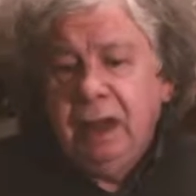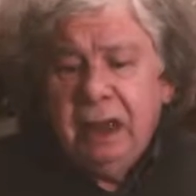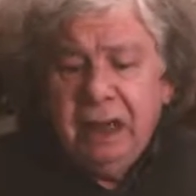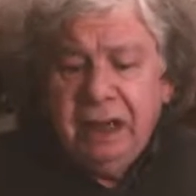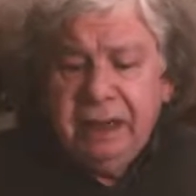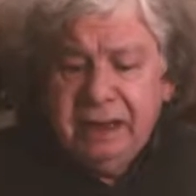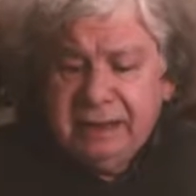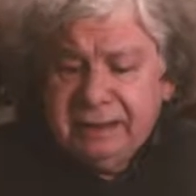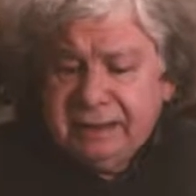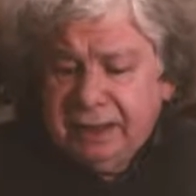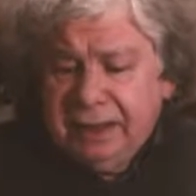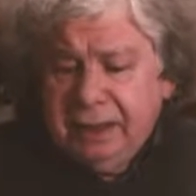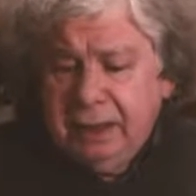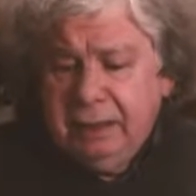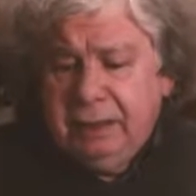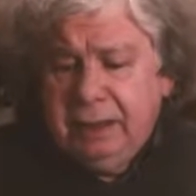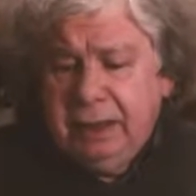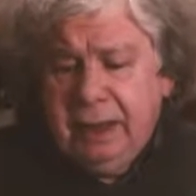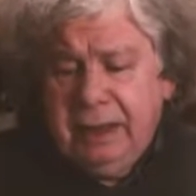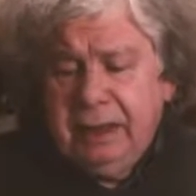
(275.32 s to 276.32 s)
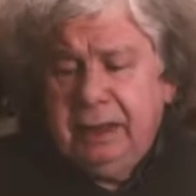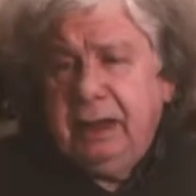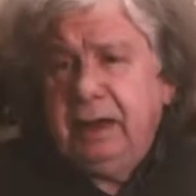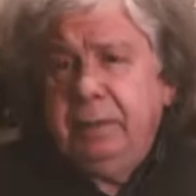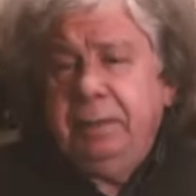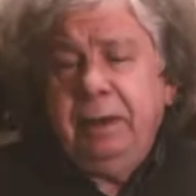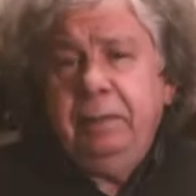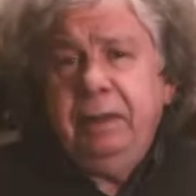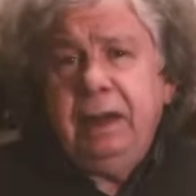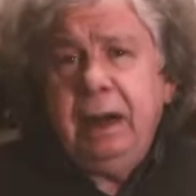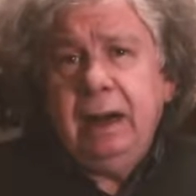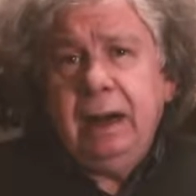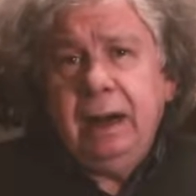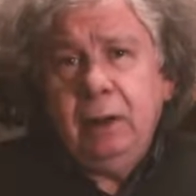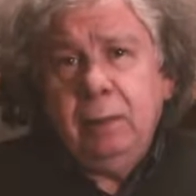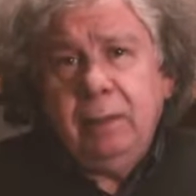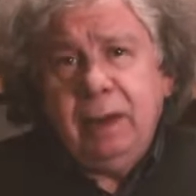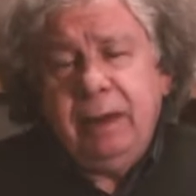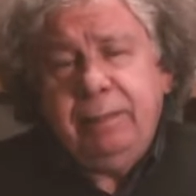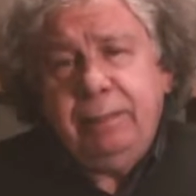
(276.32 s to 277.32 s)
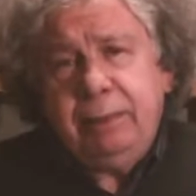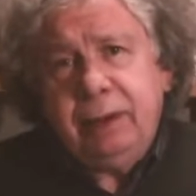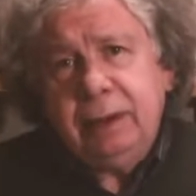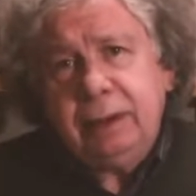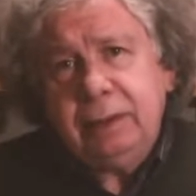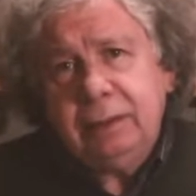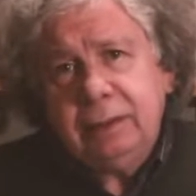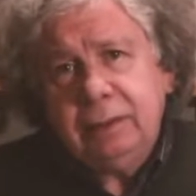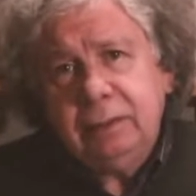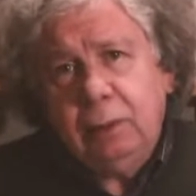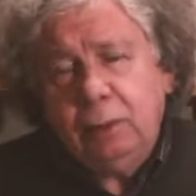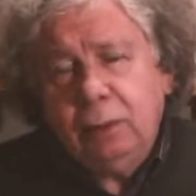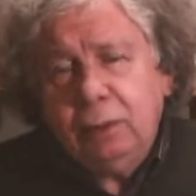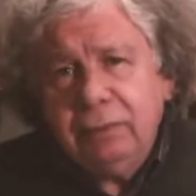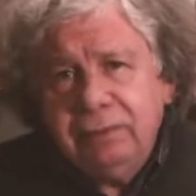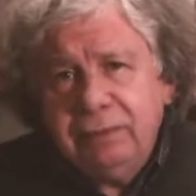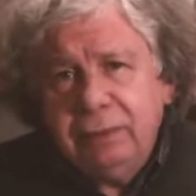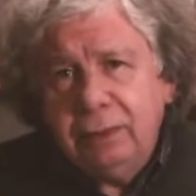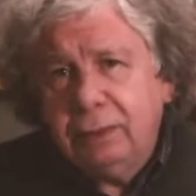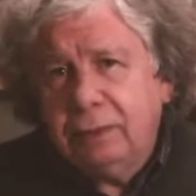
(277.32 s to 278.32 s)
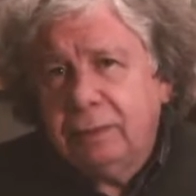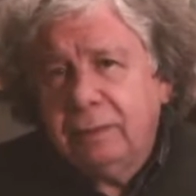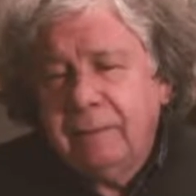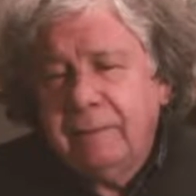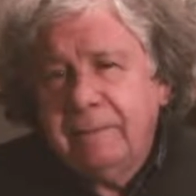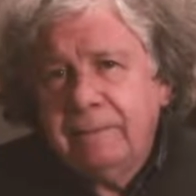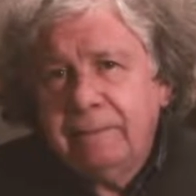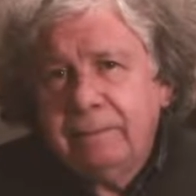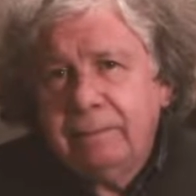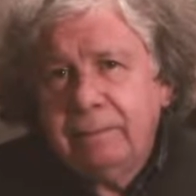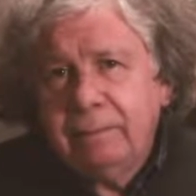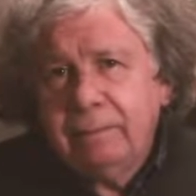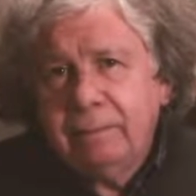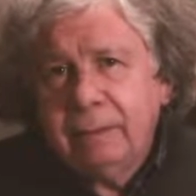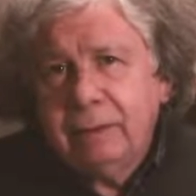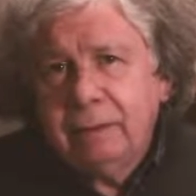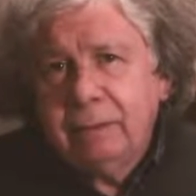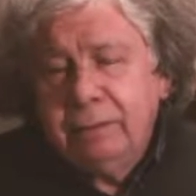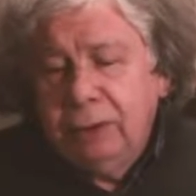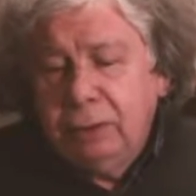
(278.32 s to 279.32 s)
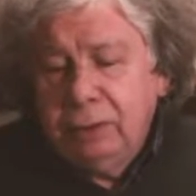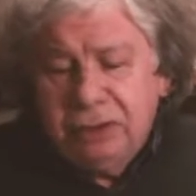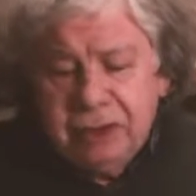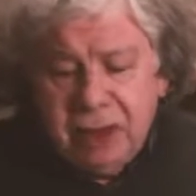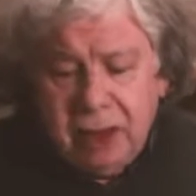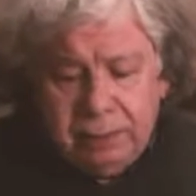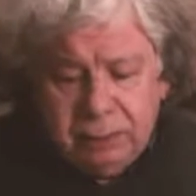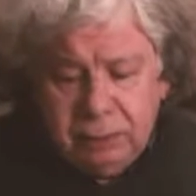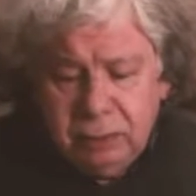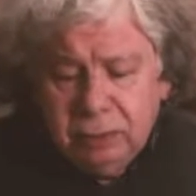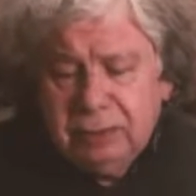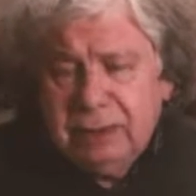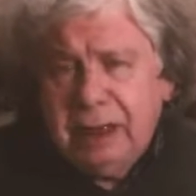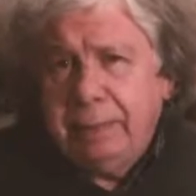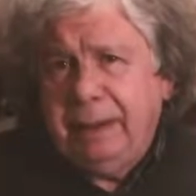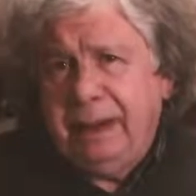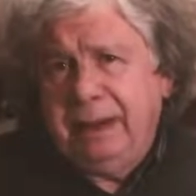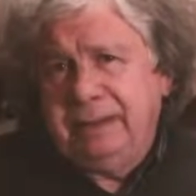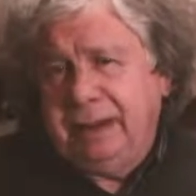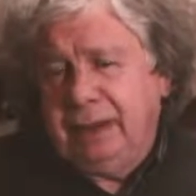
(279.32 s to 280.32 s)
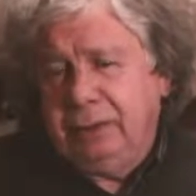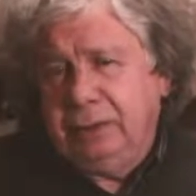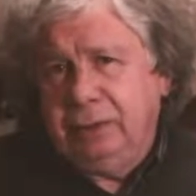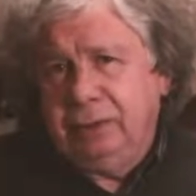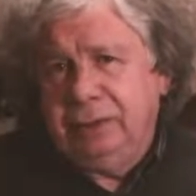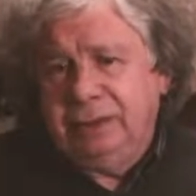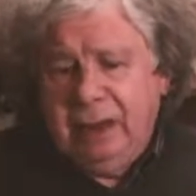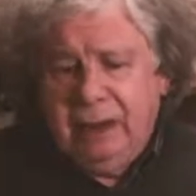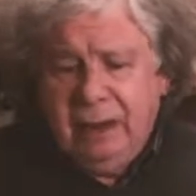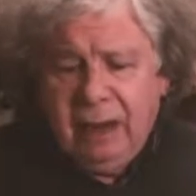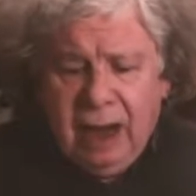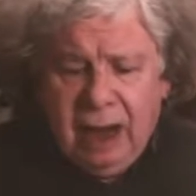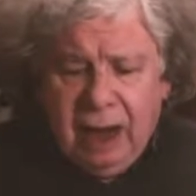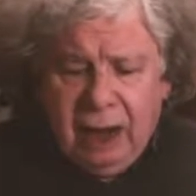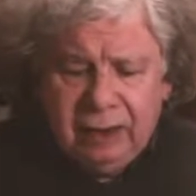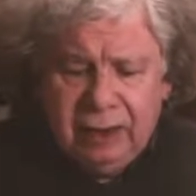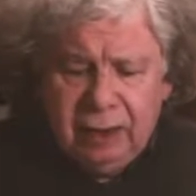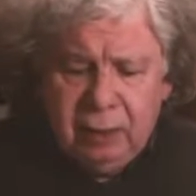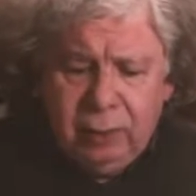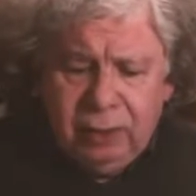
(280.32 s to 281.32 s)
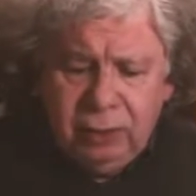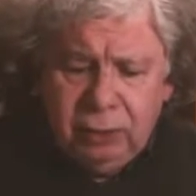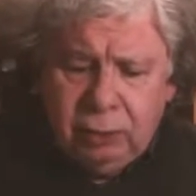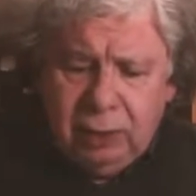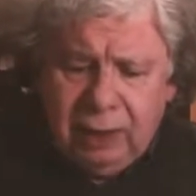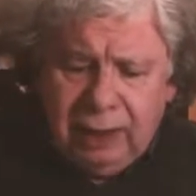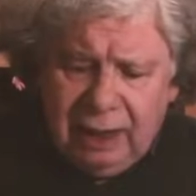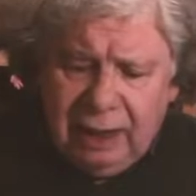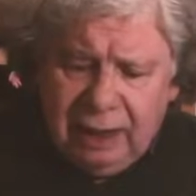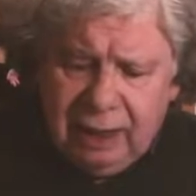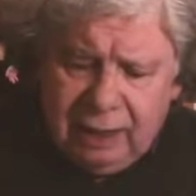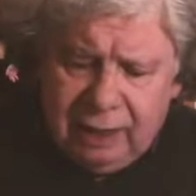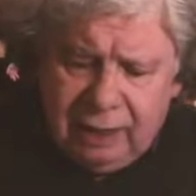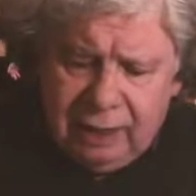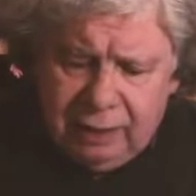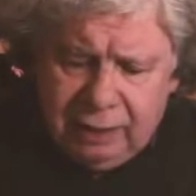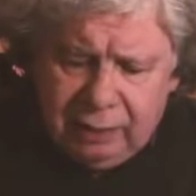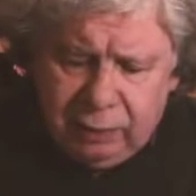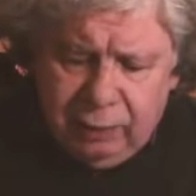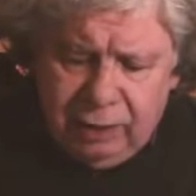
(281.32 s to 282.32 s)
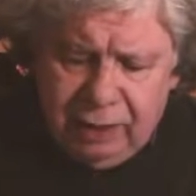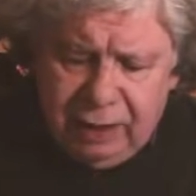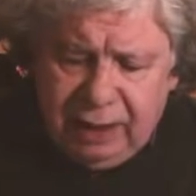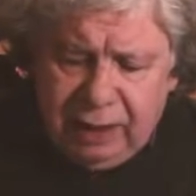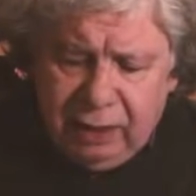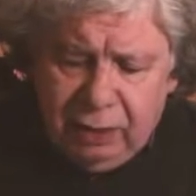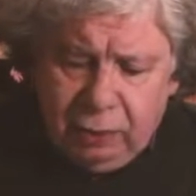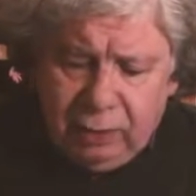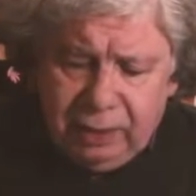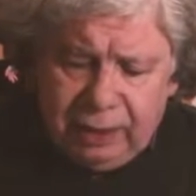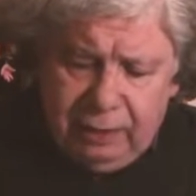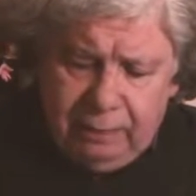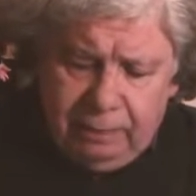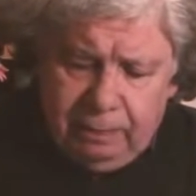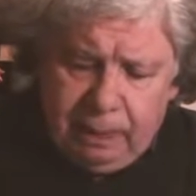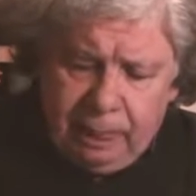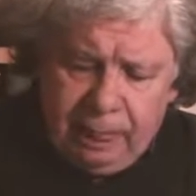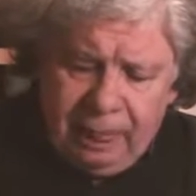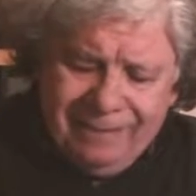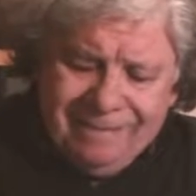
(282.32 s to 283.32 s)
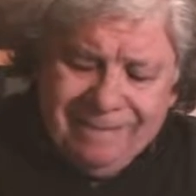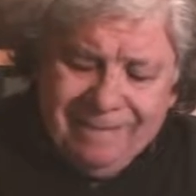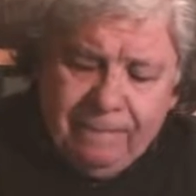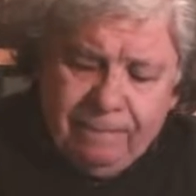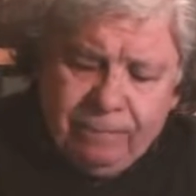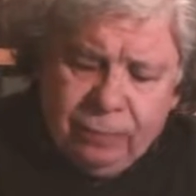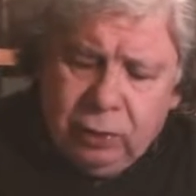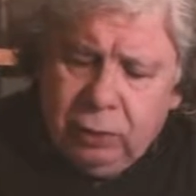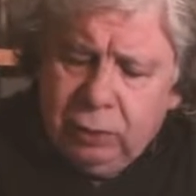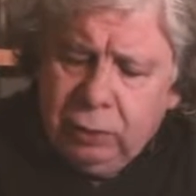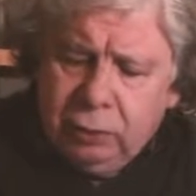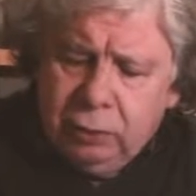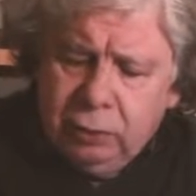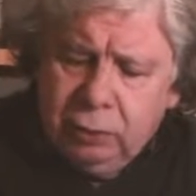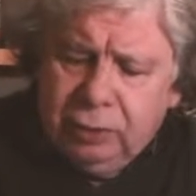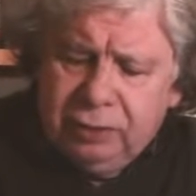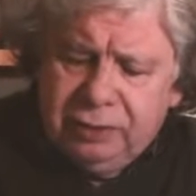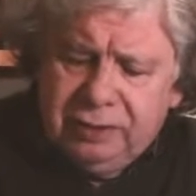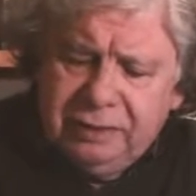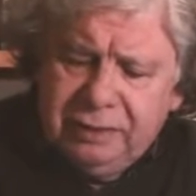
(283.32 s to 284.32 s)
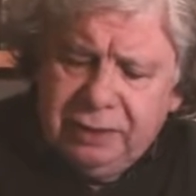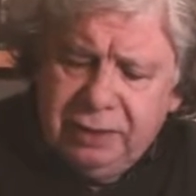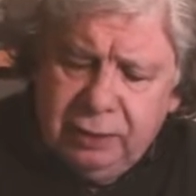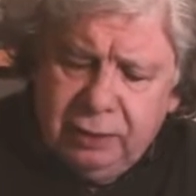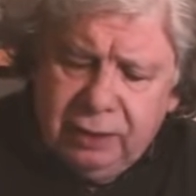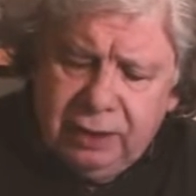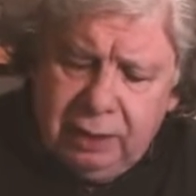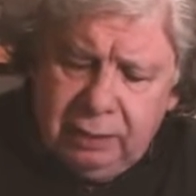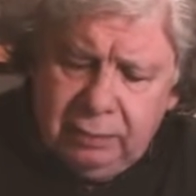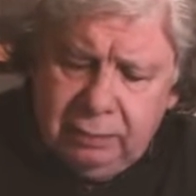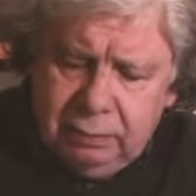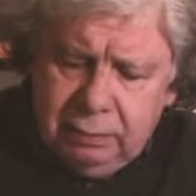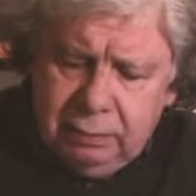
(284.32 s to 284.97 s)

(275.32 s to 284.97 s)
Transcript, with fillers: Y a esa gente hay que reprimirla nomás, pues, obvio. Pero Sharp nos tapa esas cosas. Ahora, en cuanto a la gobernadora, yo no conozco a esta señora,